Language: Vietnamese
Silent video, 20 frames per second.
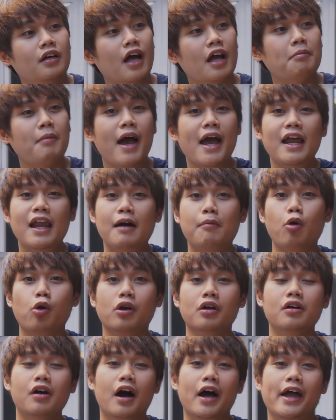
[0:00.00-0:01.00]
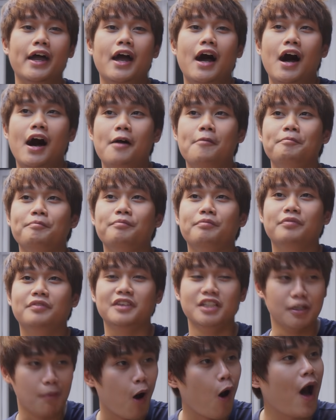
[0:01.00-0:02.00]
Anh Bay là một người uh,
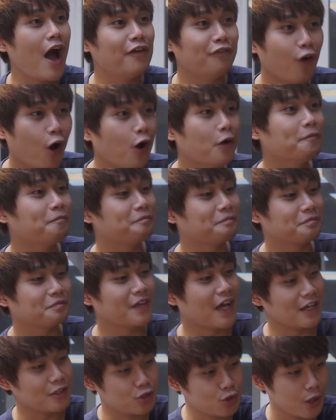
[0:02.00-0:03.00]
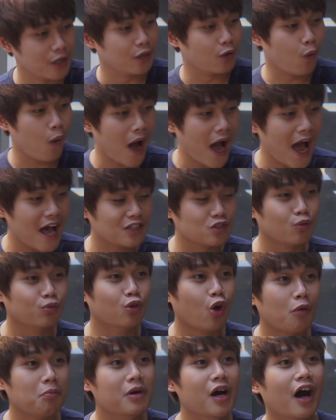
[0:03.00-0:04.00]
từ bỏ iPhone để chuyển qua dùng
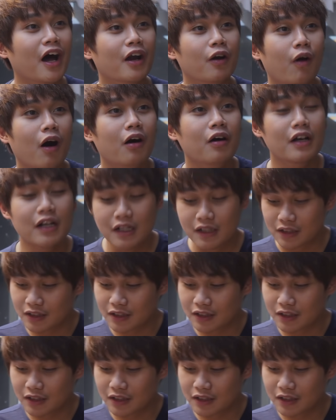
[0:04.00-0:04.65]
Note mười đúng không?